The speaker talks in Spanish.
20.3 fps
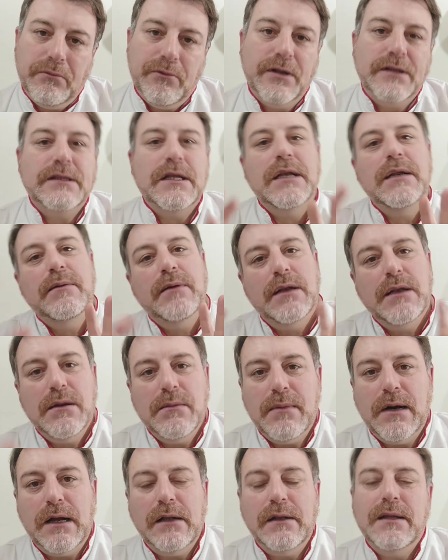No está ni bien
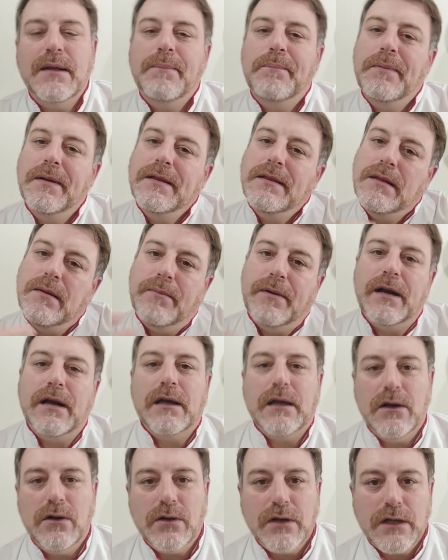ni mal, depende
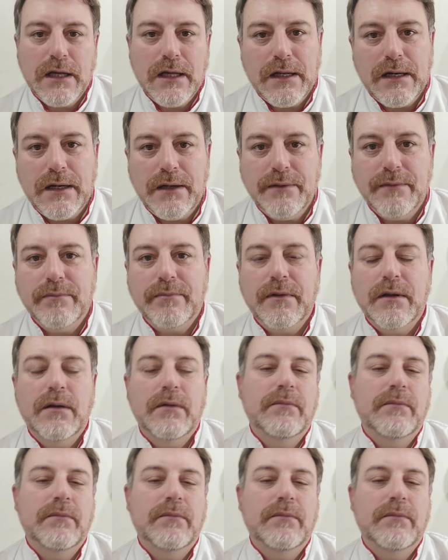para qué lo quieran.